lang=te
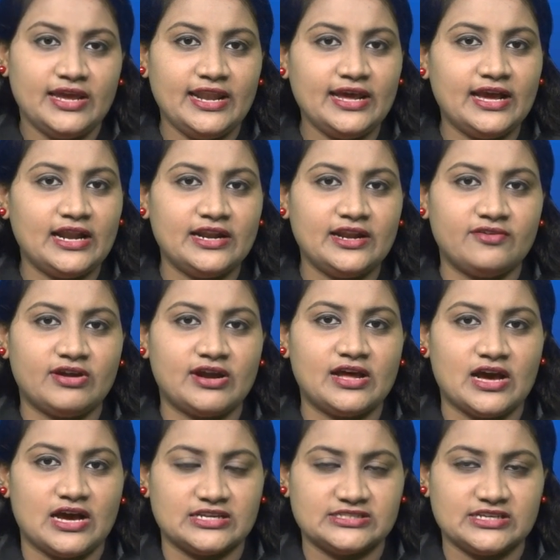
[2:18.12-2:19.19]
ఎన్నికల
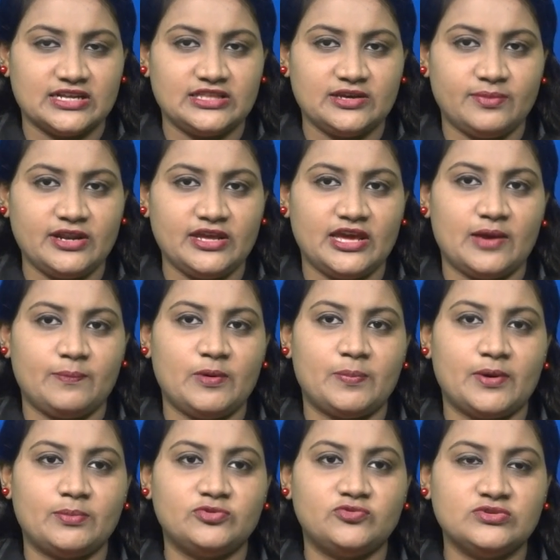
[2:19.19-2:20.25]
నిర్వహణ అసాధ్యమని ఏపీ
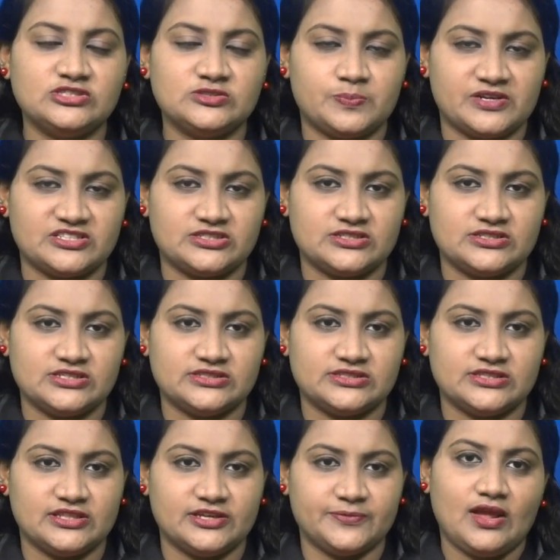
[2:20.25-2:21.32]
ప్రభుత్వం స్పష్టం
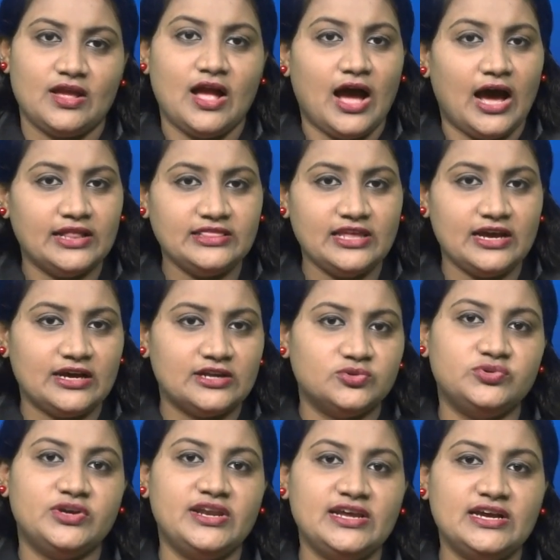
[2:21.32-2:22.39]
చేసింది
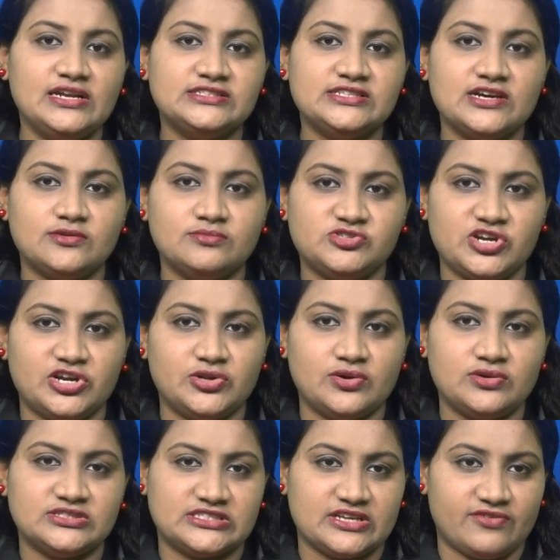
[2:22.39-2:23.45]
అంతేకాదు ఎన్నికల సంఘం
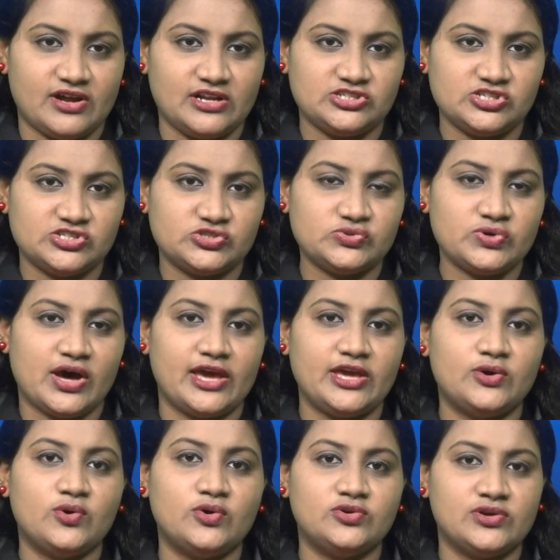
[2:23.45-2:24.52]
షెడ్యూల్ను సవాల్ చేస్తూ
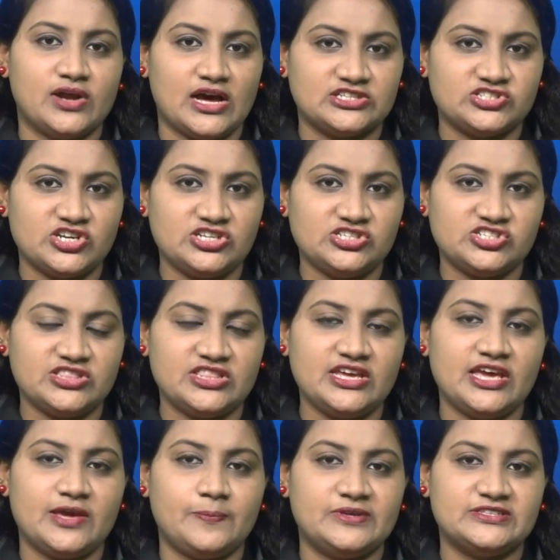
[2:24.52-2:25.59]
హైకోర్టును ఆశ్రయించింది
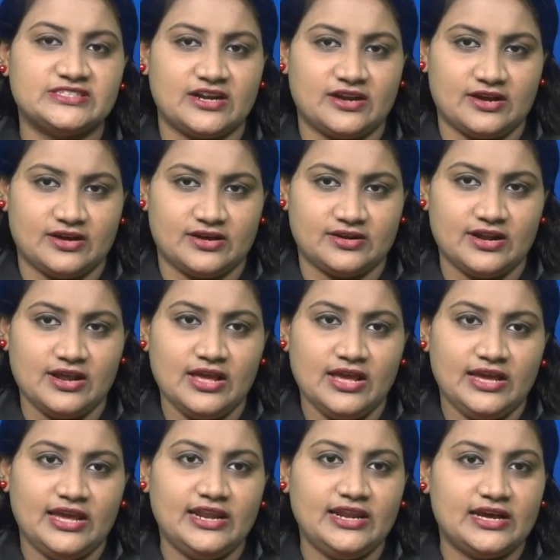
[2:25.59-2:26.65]
ఏపీ సర్కార్
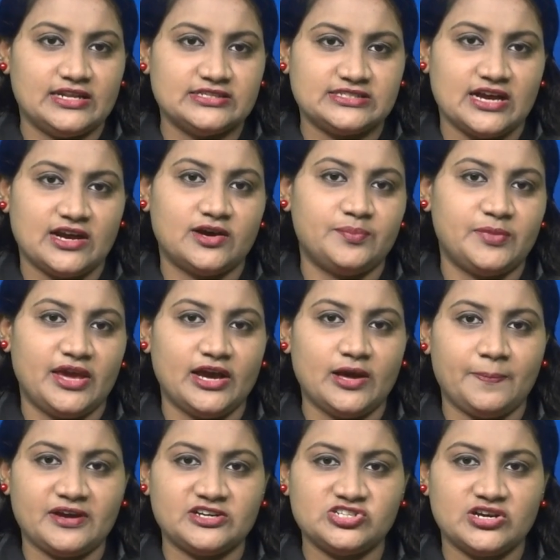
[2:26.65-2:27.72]
ఎన్నికల సంఘం
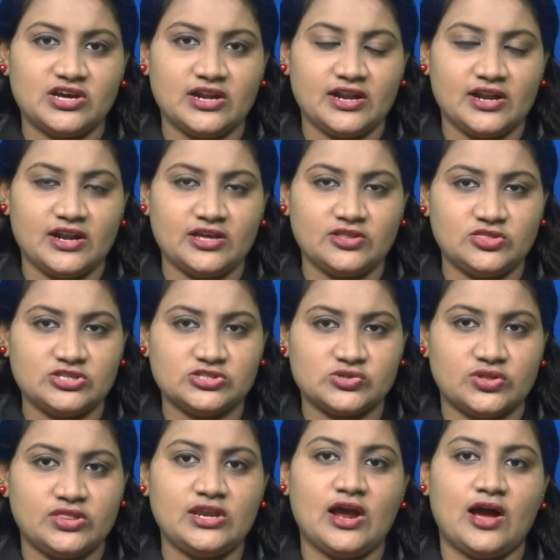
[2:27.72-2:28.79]
ఏకపక్షంగా నిర్ణయం
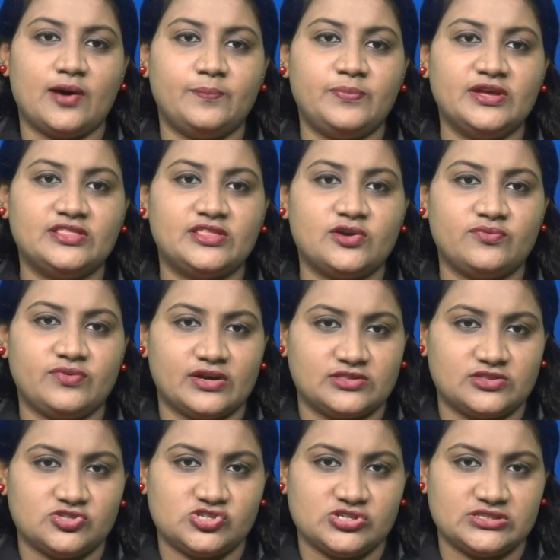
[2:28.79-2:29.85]
తీసుకుందని అభ్యంతరం
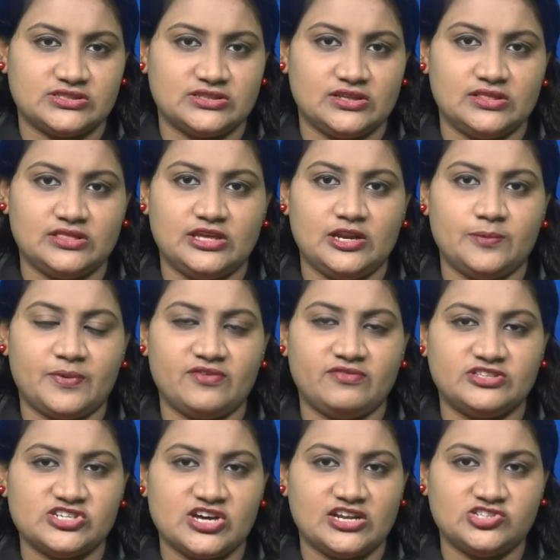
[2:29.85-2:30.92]
వ్యక్తం చేసింది దీనిపై
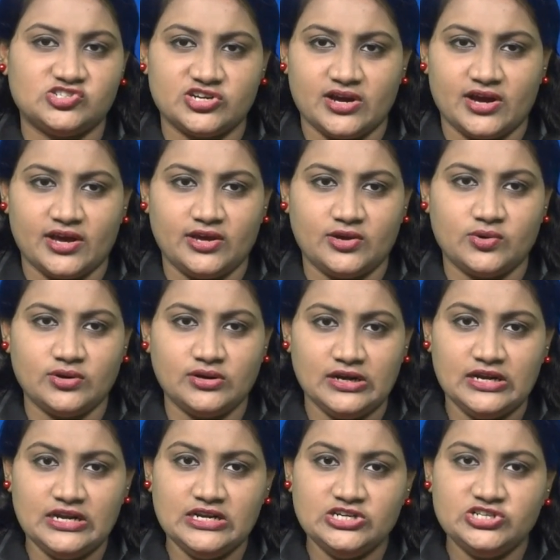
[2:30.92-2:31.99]
విచారించిన
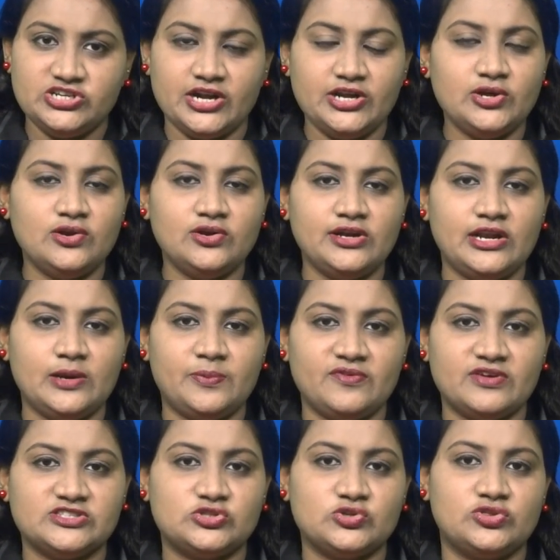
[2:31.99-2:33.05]
హైకోర్టు షెడ్యూల్ను
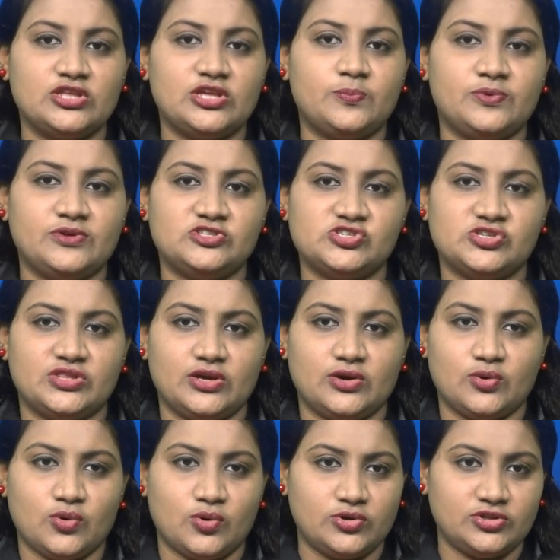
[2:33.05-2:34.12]
నిలిపివేస్తూ తీర్పు ఇచ్చింది
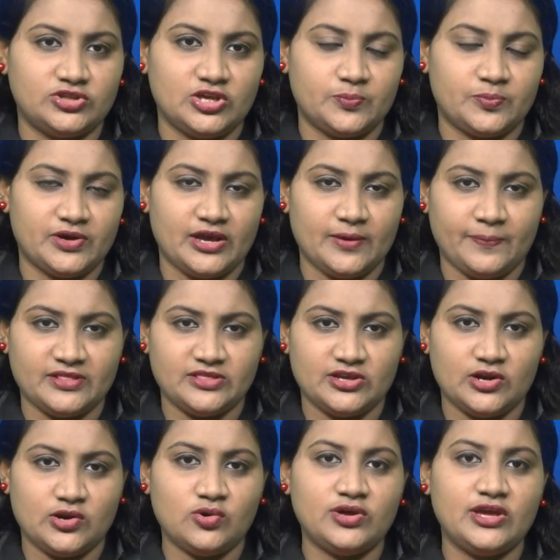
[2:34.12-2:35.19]
కోర్టు తీర్పు
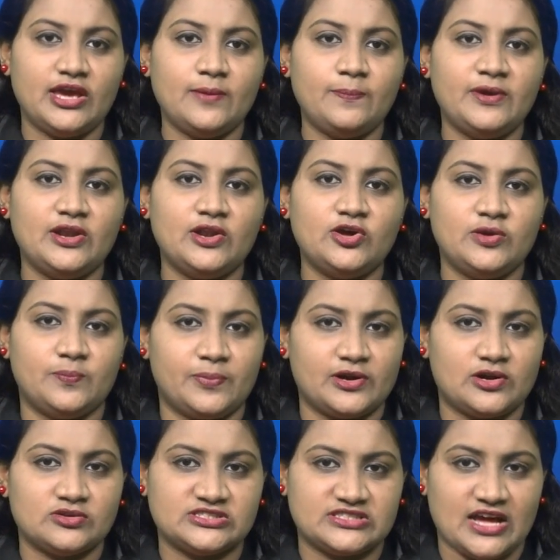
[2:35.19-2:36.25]
నేపథ్యంలో ఏపీలో
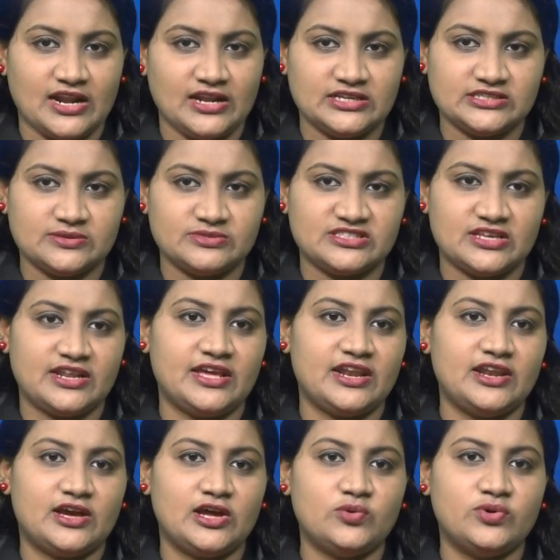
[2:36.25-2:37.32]
ఇప్పట్లో స్థానిక సంస్థల
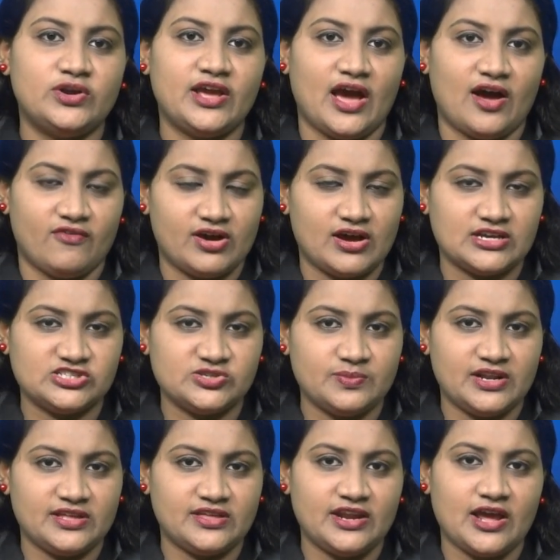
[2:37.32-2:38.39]
ఎన్నికలు ఉండే
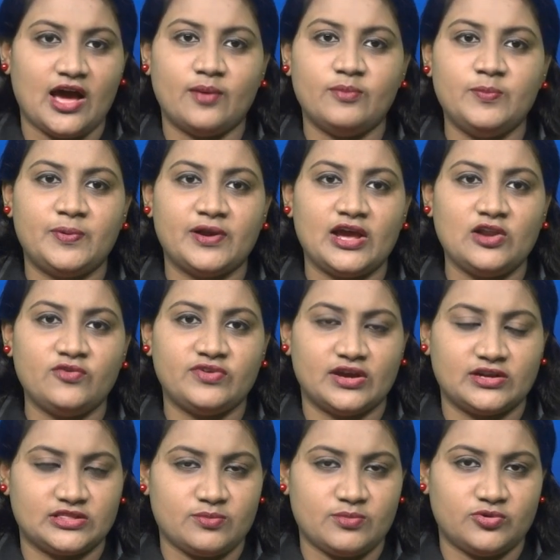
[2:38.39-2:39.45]
అవకాశం లేదనే అభిప్రాయాలు
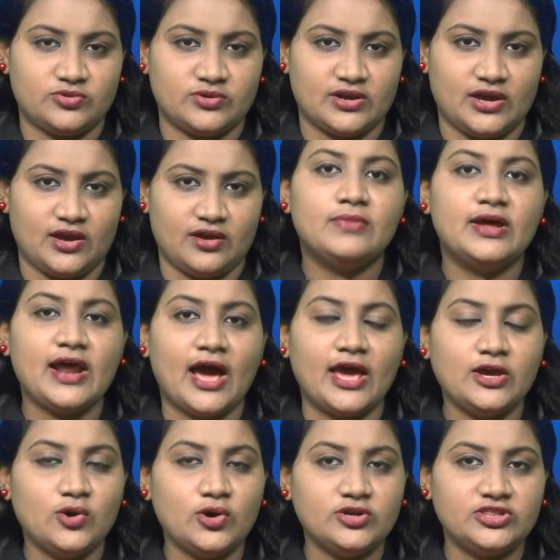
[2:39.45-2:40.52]
వ్యక్తమవుతున్నాయి మరి
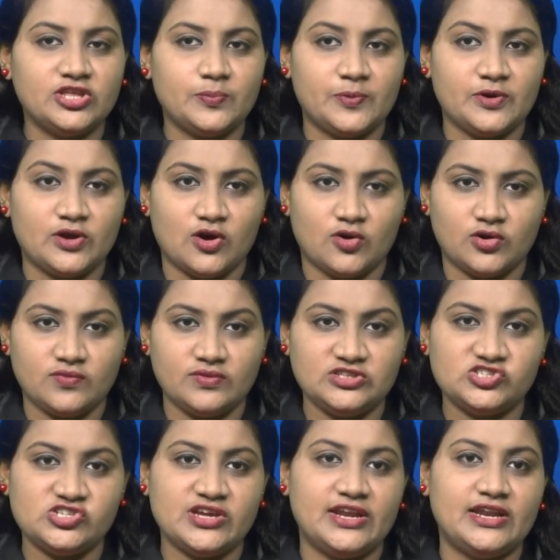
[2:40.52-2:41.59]
హైకోర్టు తీర్పును
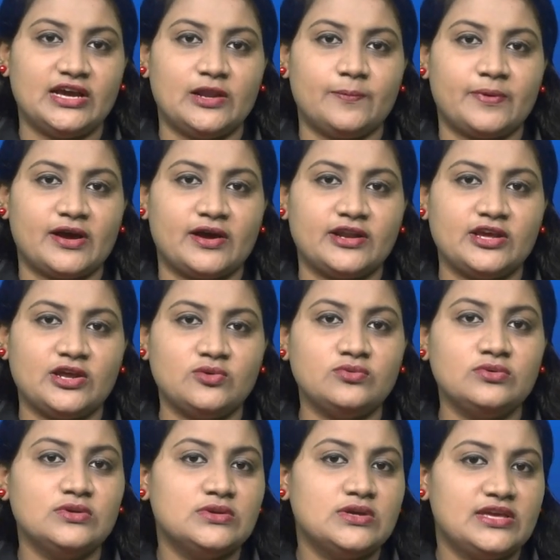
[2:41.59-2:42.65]
గౌరవించి ఎన్నికల ప్రక్రియను
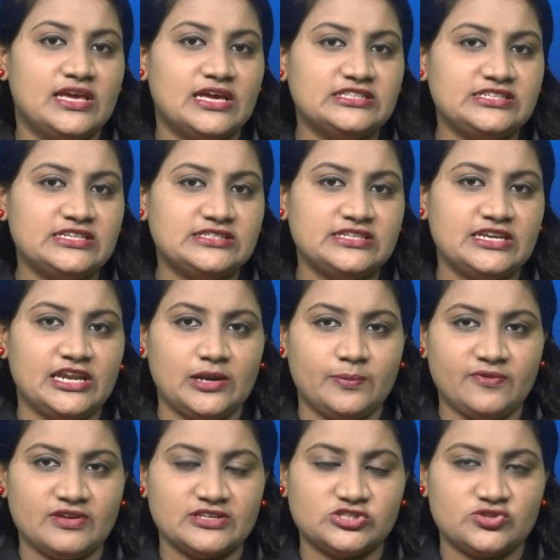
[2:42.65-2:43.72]
ఎస్ఈసి e
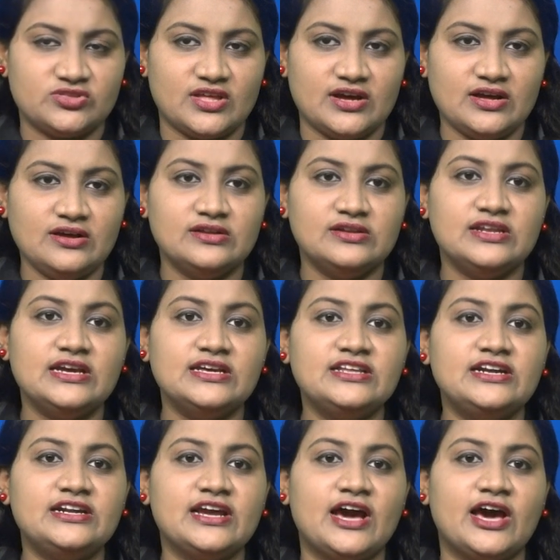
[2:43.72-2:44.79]
నిలిపివేస్తుందా
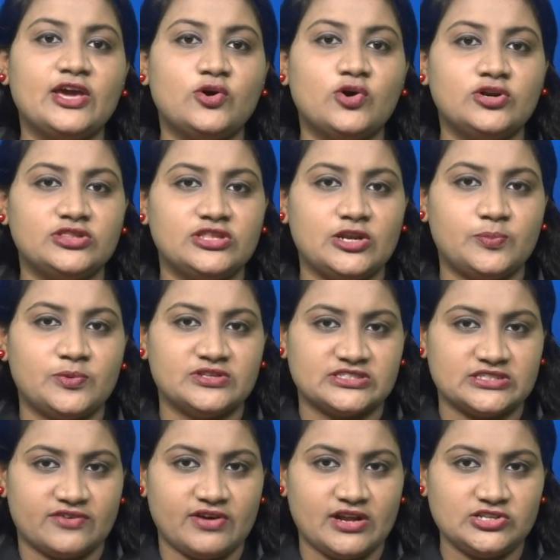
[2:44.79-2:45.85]
లేదంటే హైకోర్టు తీర్పును
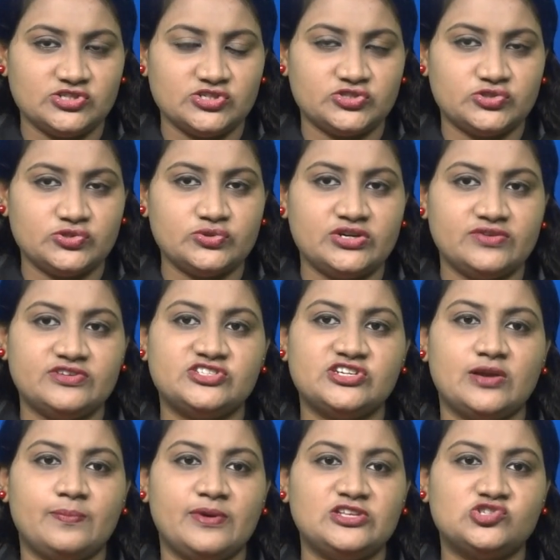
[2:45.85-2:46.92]
సవాల్ చేస్తూ
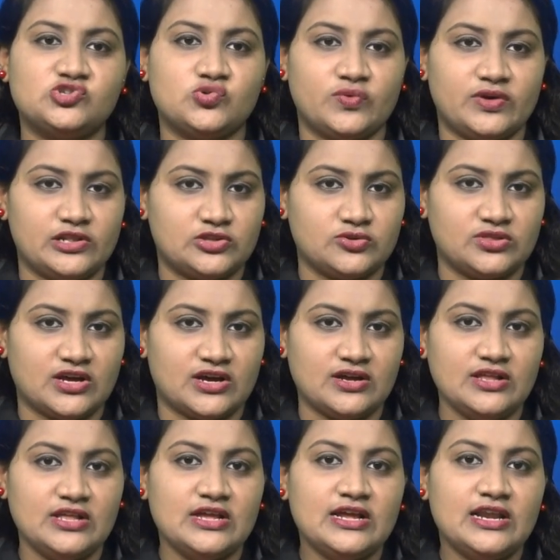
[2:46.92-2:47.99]
డివిజనల్ బెంచ్కు వెళ్తుందా
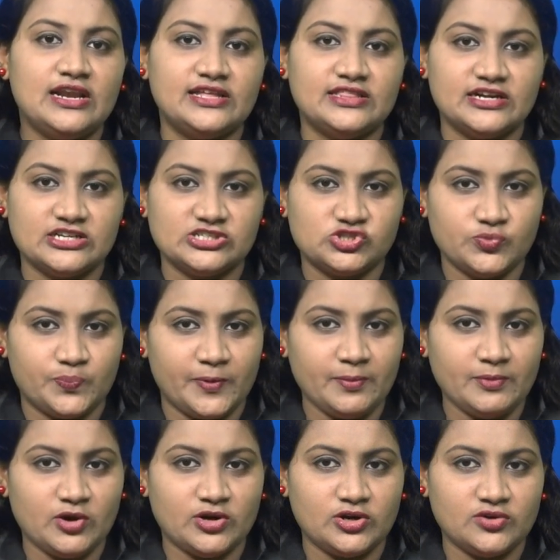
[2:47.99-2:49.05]
లేదంటే
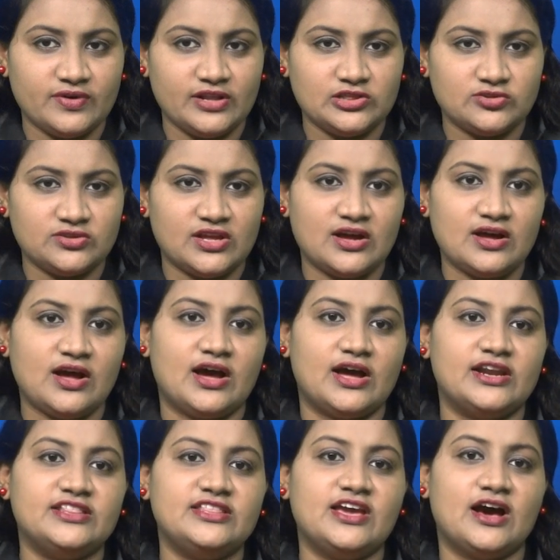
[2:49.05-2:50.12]
సుప్రీంకోర్టుకు వెళ్తుందా
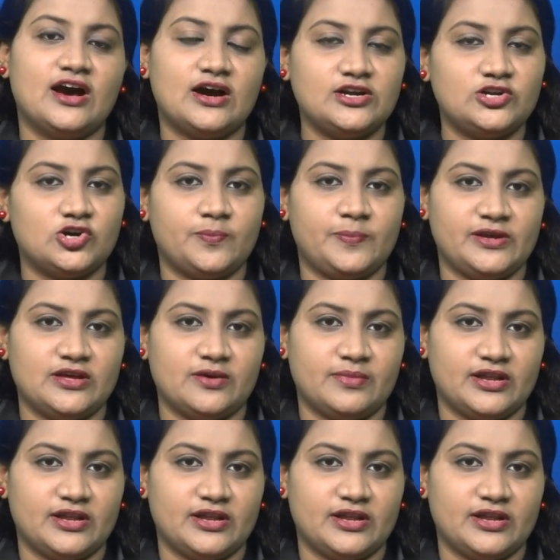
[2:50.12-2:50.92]
అన్నది హాట్ టాపిక్గా